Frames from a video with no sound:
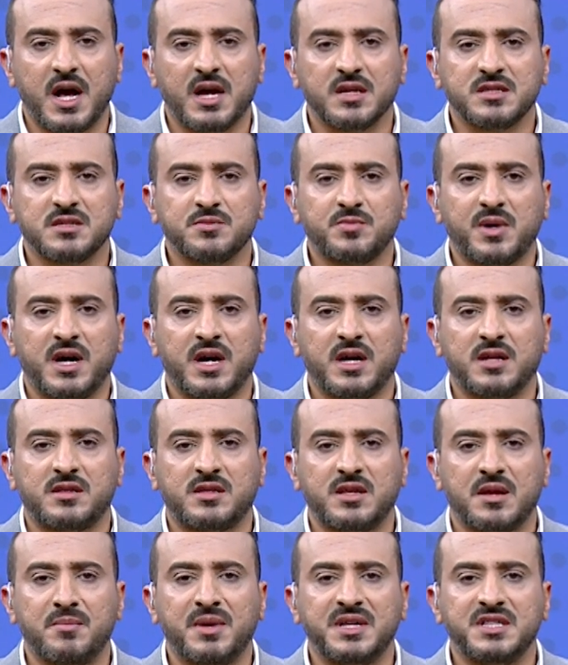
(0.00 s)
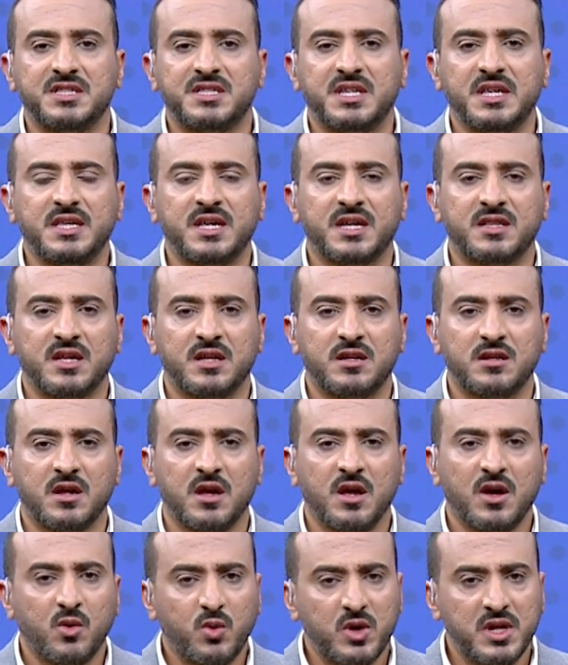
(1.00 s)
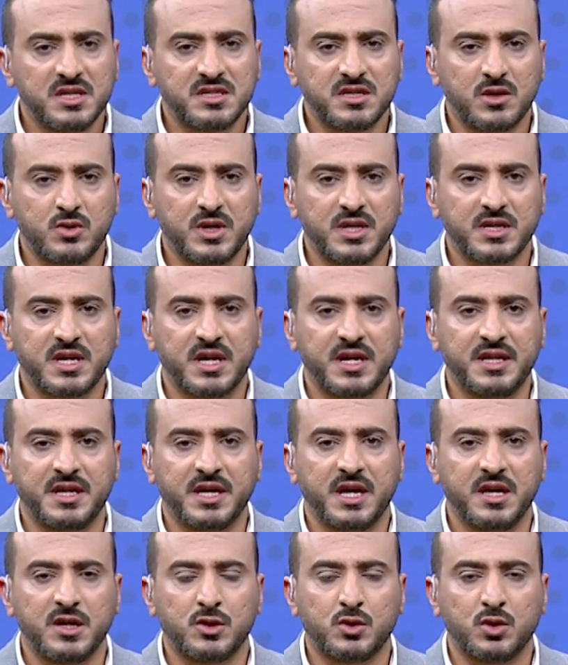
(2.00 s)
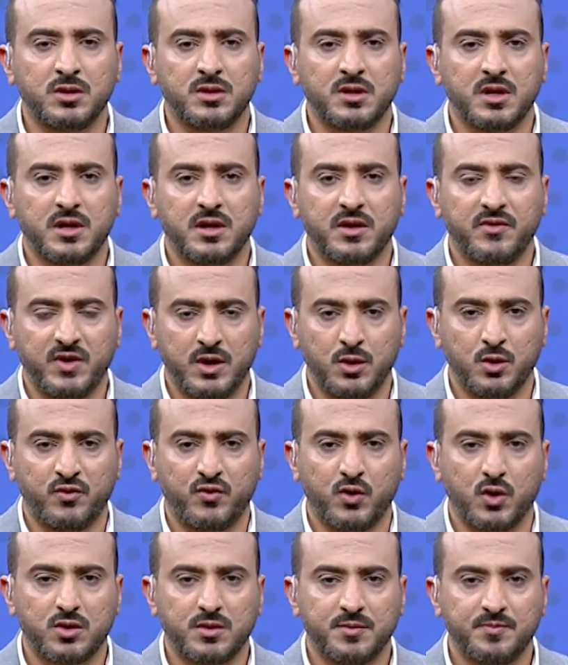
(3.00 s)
أصبحت منسية وليس هناك نهاية في الأفق